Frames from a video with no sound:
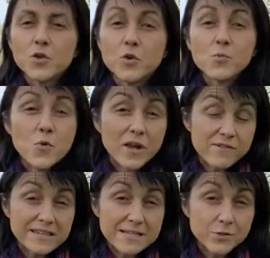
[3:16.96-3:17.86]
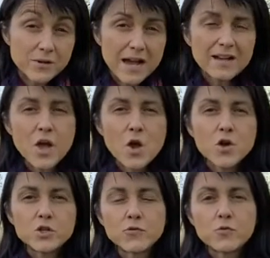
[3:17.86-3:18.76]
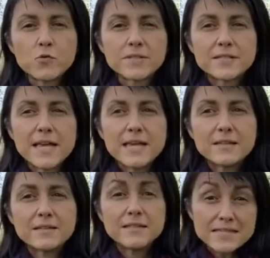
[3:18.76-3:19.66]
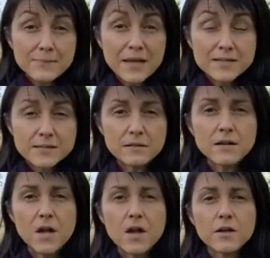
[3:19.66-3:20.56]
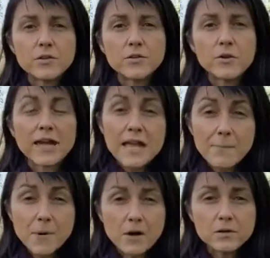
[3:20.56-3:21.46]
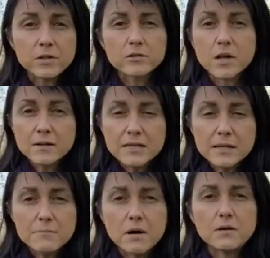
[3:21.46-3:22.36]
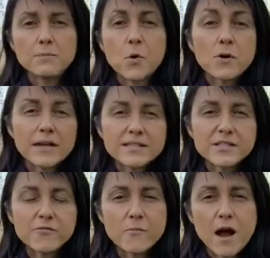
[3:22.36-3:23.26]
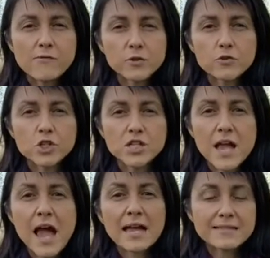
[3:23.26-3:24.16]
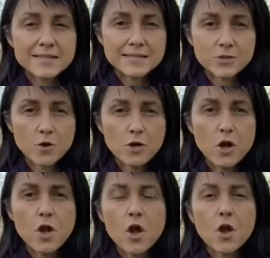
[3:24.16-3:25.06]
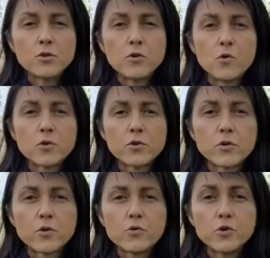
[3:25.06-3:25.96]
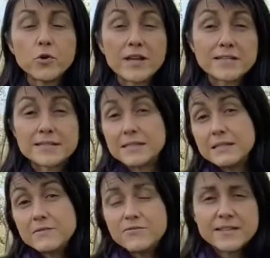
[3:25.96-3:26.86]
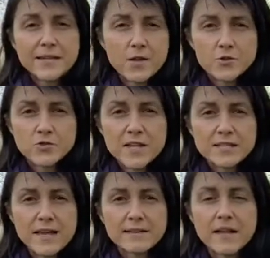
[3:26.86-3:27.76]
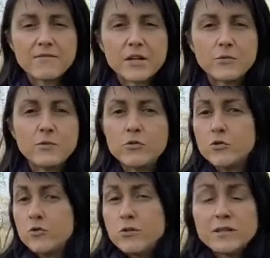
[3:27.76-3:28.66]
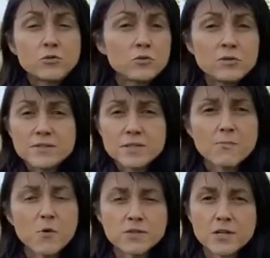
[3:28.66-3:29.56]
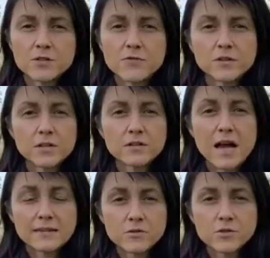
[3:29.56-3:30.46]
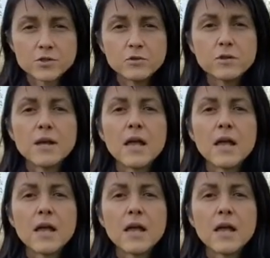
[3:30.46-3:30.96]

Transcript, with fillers: Donc pour éviter cela, je vous conseille dès à présent de réapprendre tranquillement, progressivement à votre chien à rester seul. Donc, euh, au lieu de rester 24 heures sur 24 avec lui, au lieu de lui donner 100% de votre attention,